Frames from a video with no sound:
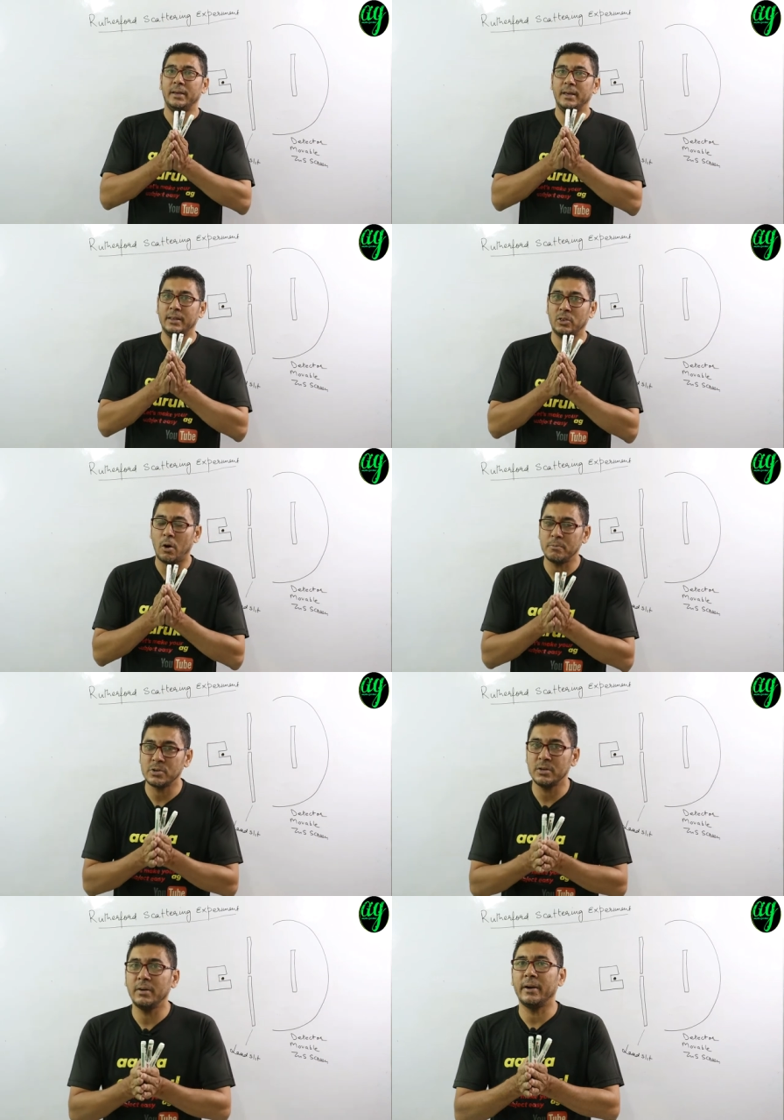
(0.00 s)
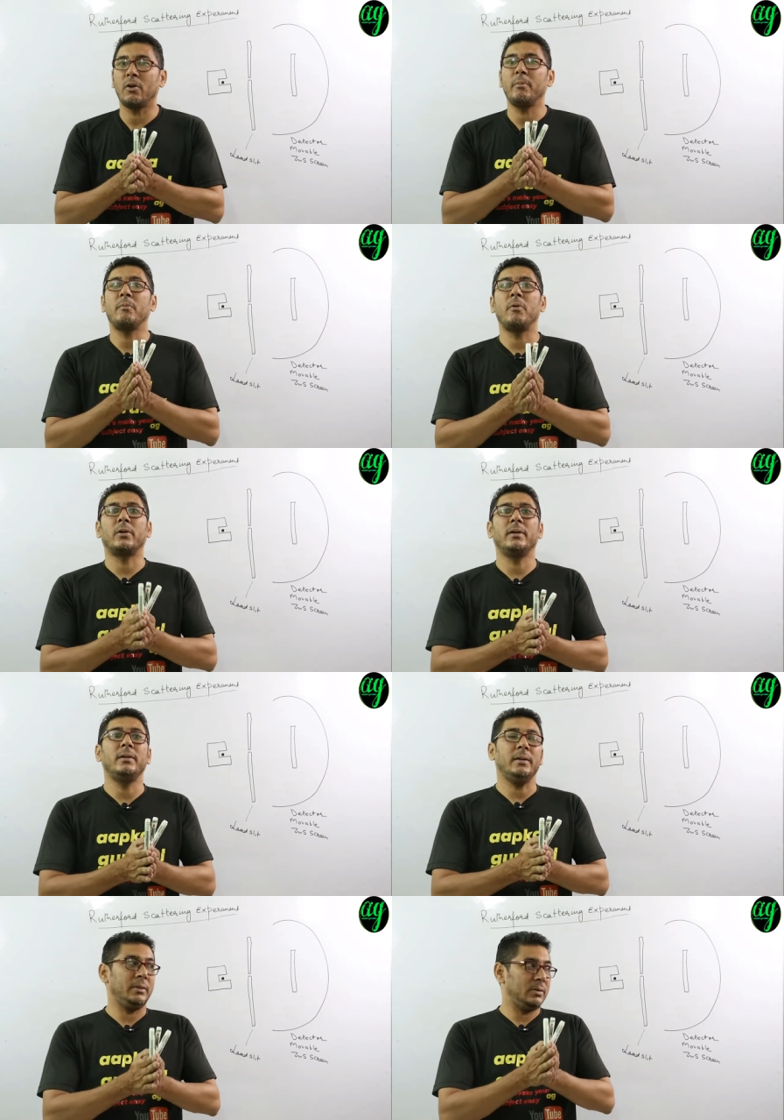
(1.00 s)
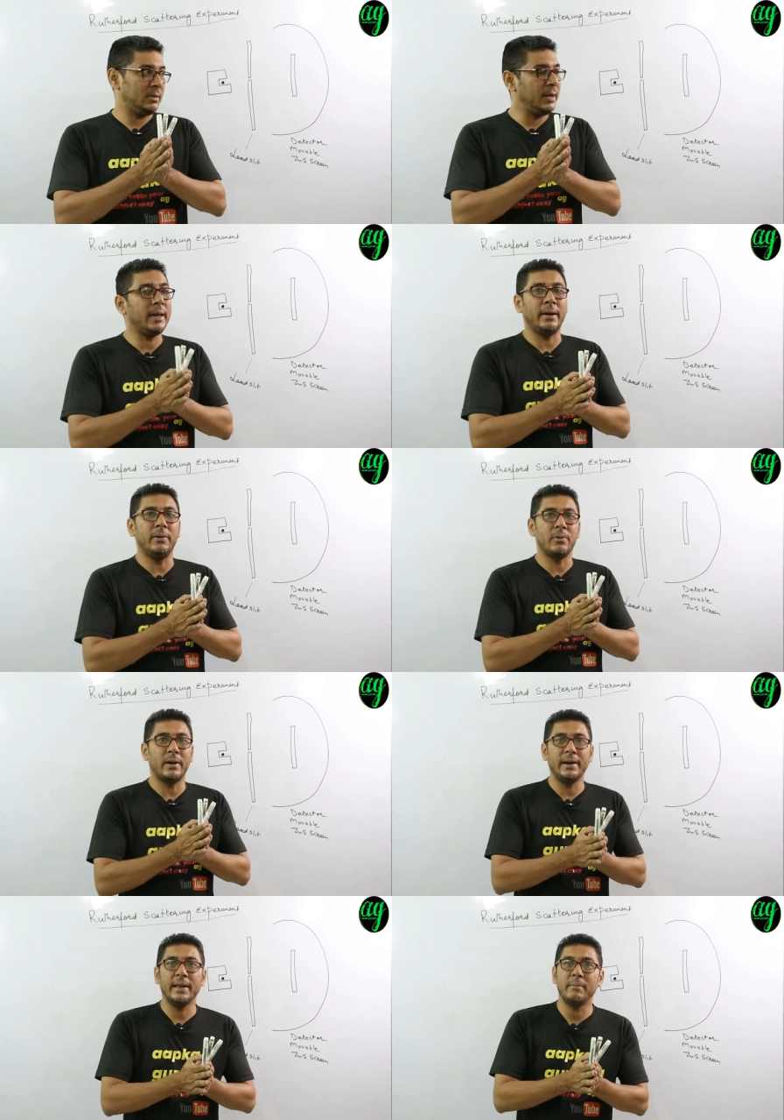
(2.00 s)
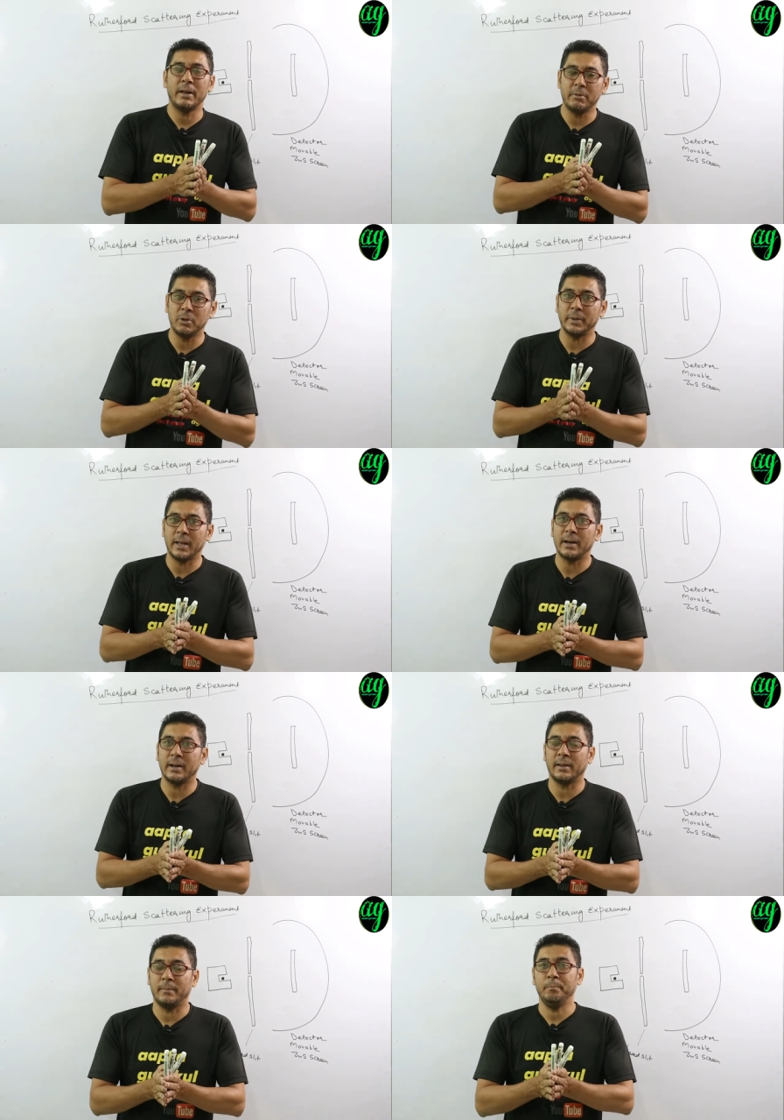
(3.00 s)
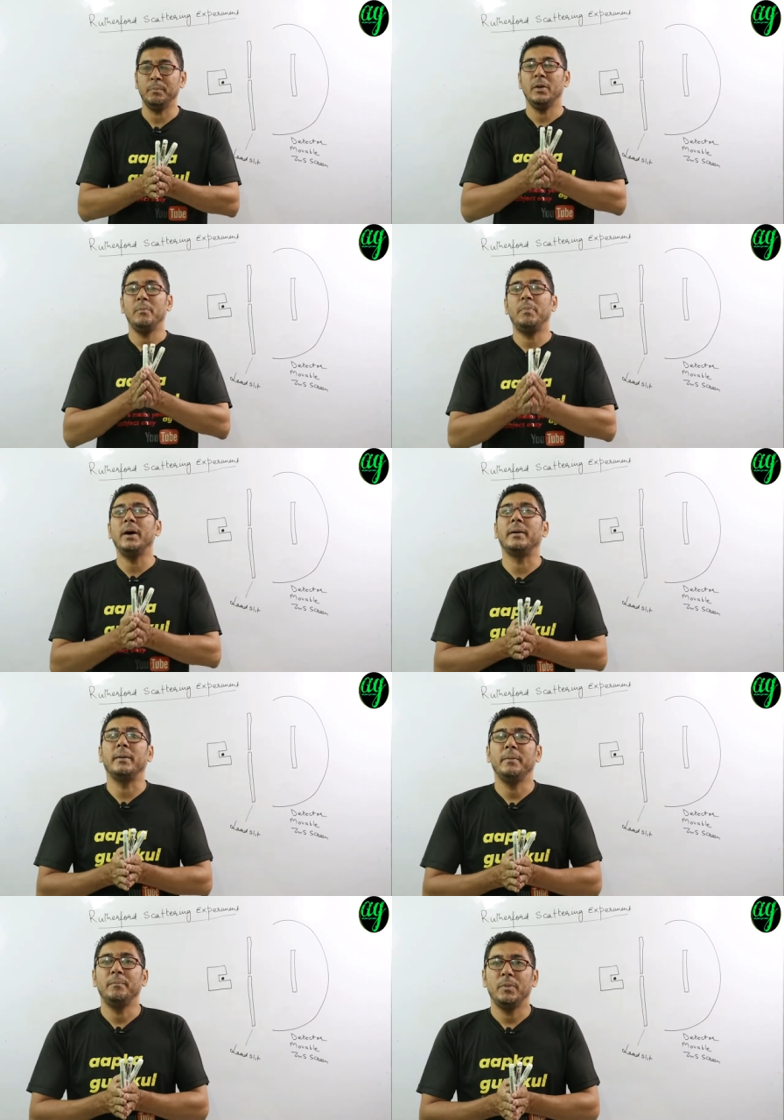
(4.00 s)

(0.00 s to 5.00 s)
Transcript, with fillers: कि थॉमसन अटोमिक मॉडल ठीक है न्यूट्रलिटी के बारे में तो बता रहा था पर